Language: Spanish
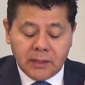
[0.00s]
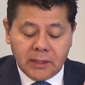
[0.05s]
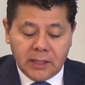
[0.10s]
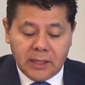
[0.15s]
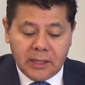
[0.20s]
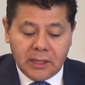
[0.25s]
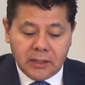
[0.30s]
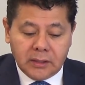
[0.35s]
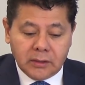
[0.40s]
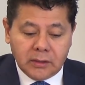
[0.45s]

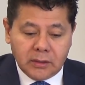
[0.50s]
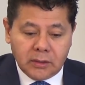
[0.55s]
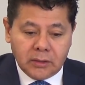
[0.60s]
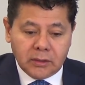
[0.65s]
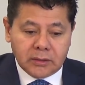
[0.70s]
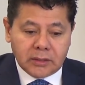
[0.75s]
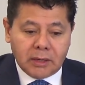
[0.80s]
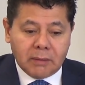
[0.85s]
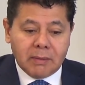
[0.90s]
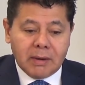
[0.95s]
en, eh,
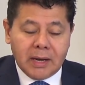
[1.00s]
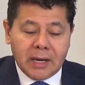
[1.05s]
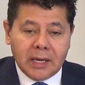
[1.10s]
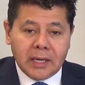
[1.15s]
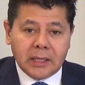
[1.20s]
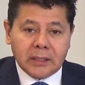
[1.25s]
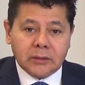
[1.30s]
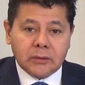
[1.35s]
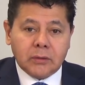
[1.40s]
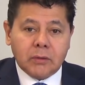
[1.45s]

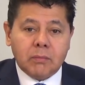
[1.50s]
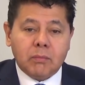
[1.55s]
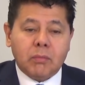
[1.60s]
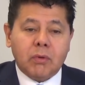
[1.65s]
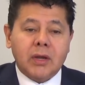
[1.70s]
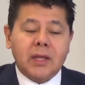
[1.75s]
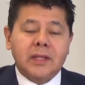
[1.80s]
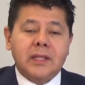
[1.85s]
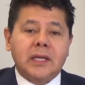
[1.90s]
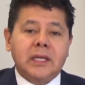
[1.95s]
trabajando,
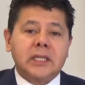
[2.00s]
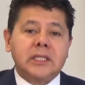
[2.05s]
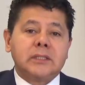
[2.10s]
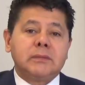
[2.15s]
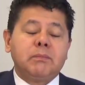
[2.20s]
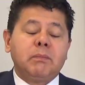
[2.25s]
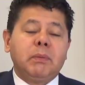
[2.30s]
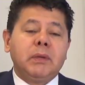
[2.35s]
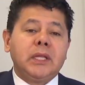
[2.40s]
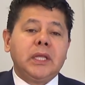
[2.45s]
voy a darles
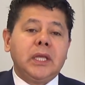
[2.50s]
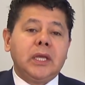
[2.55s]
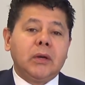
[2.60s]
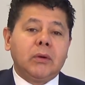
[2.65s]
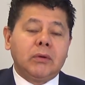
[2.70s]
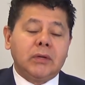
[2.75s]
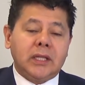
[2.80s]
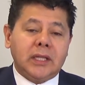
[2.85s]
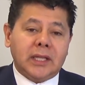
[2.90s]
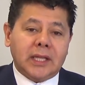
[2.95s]

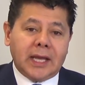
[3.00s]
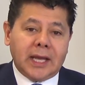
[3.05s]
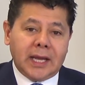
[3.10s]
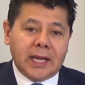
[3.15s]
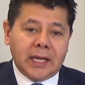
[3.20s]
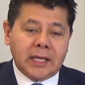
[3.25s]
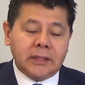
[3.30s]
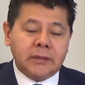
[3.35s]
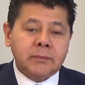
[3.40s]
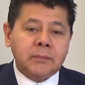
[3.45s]

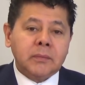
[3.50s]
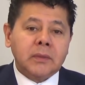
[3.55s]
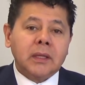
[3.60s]
prioridad